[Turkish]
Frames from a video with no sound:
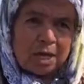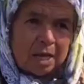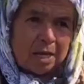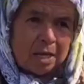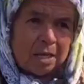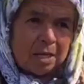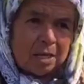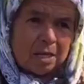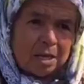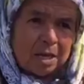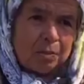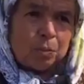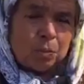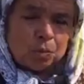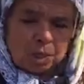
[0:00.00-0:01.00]
Evet.
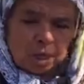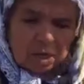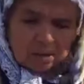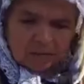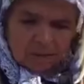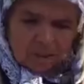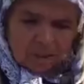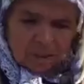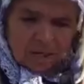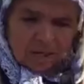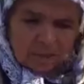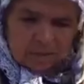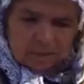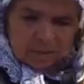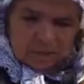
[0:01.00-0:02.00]
Hep üzerlik var
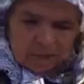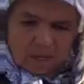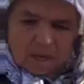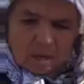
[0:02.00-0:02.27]
işlerinde baksan.